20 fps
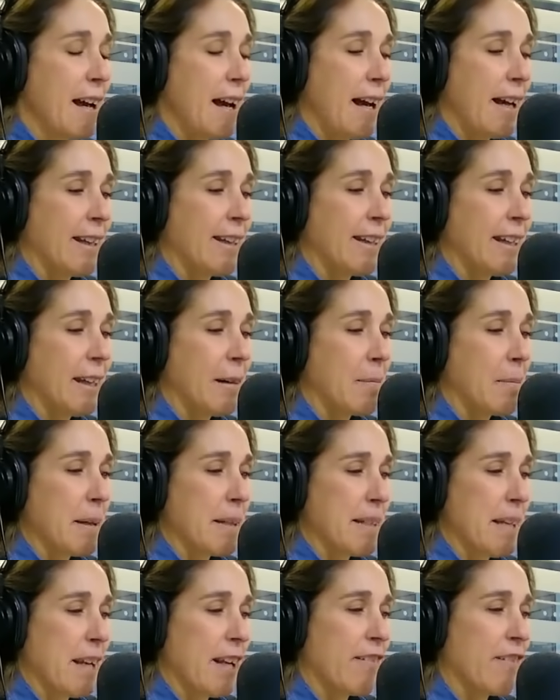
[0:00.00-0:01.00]
Hay que
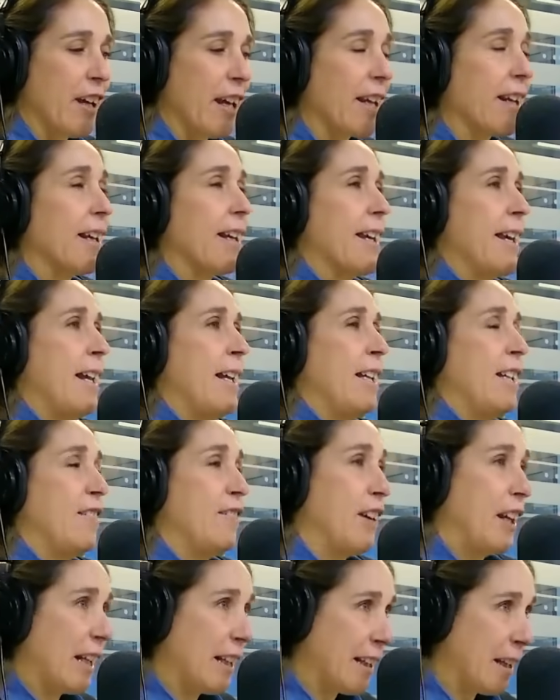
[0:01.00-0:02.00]
empezar a ver el
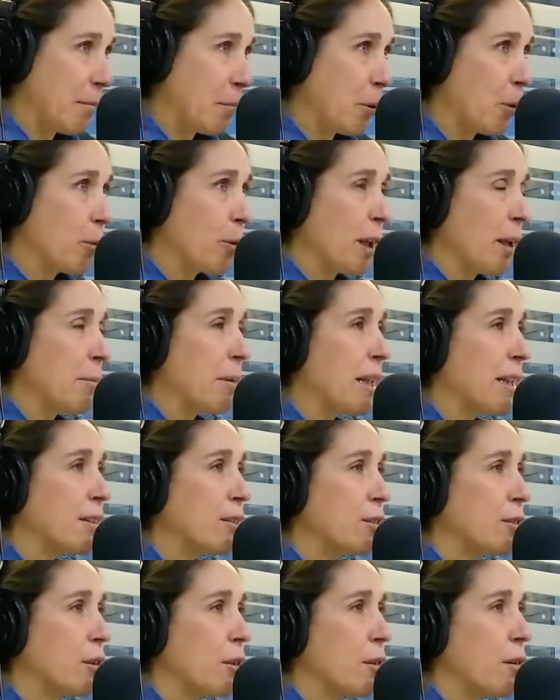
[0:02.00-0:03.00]
nivel de
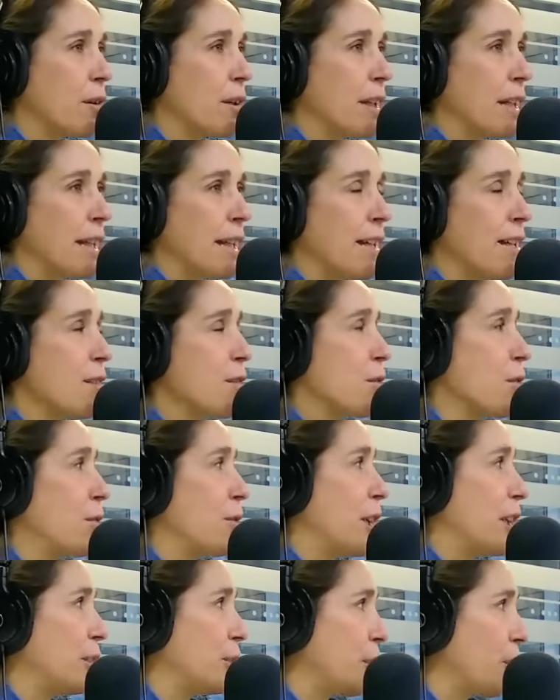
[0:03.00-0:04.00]
involucramiento y
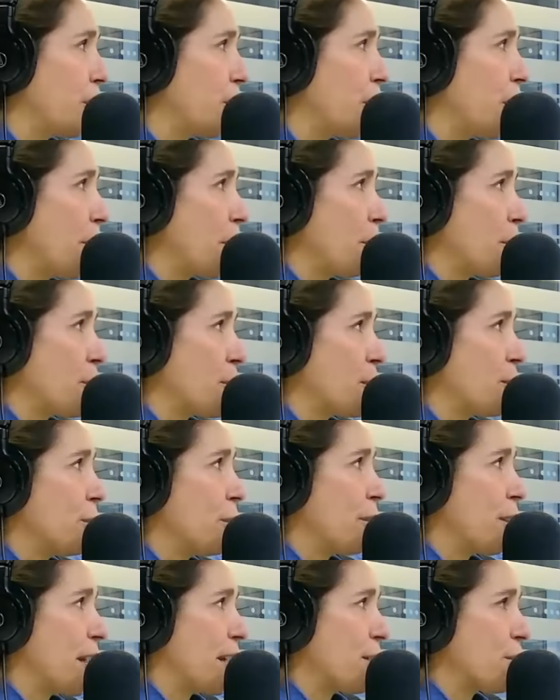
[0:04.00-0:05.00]
sobre todo a
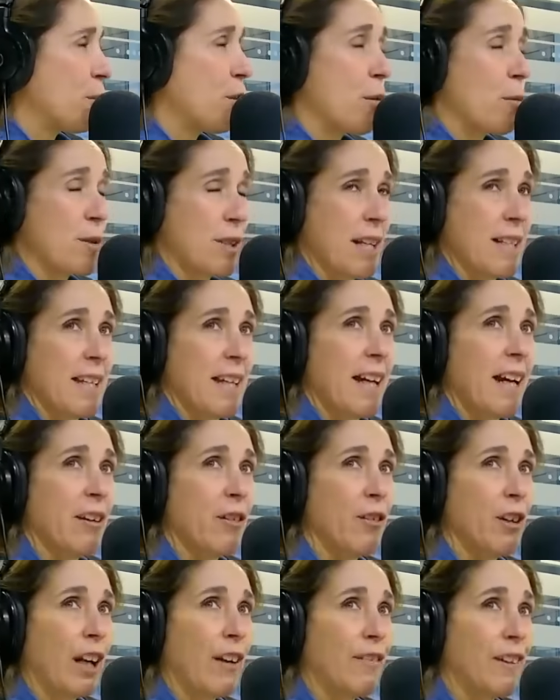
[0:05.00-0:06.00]
propósito de eso cómo se hace
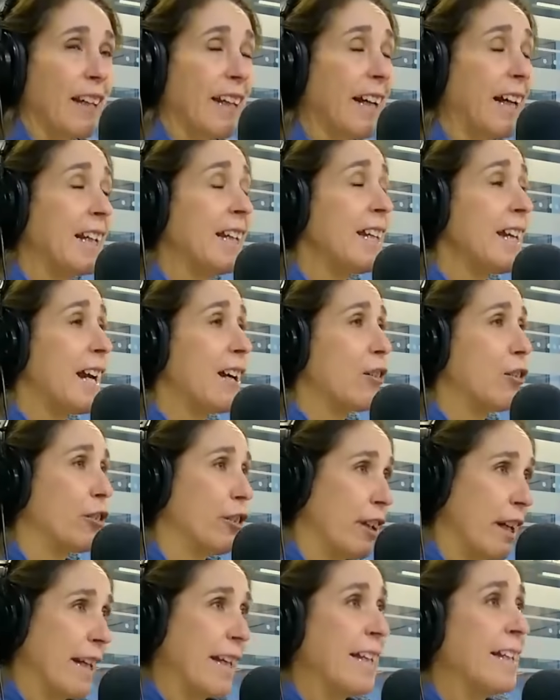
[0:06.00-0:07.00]
cargo la fiscalía
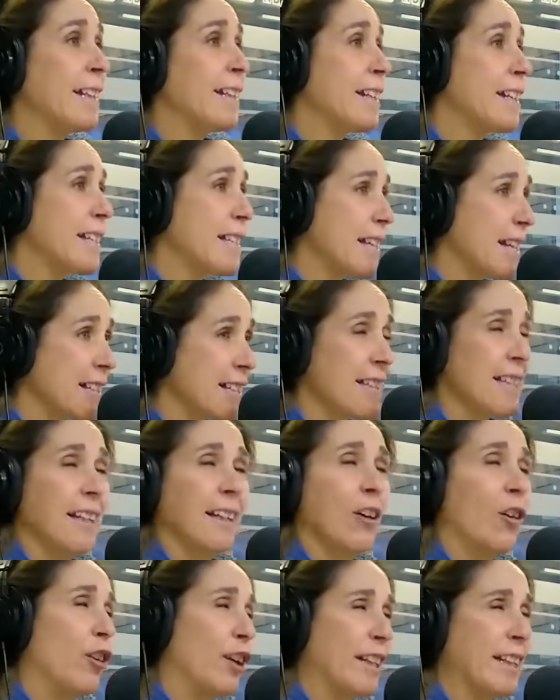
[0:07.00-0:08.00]
con índices
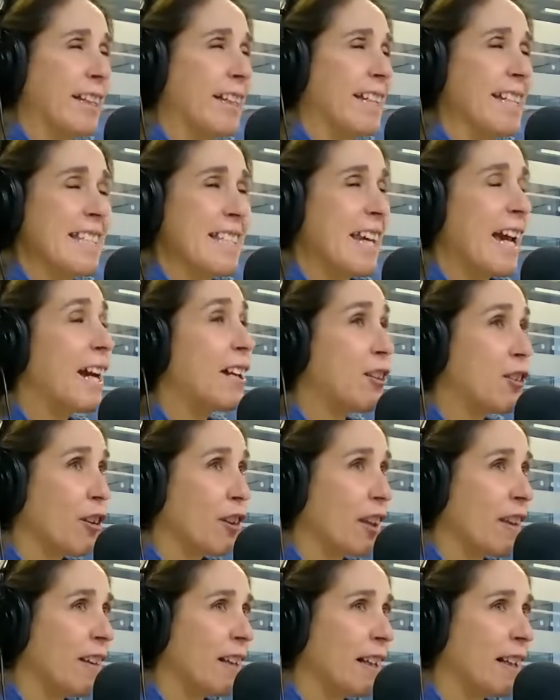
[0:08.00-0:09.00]
o
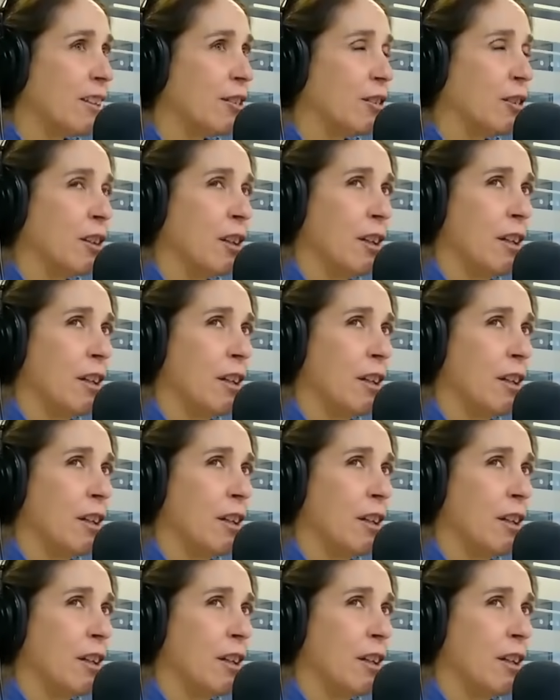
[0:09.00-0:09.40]
indiciarios de delito,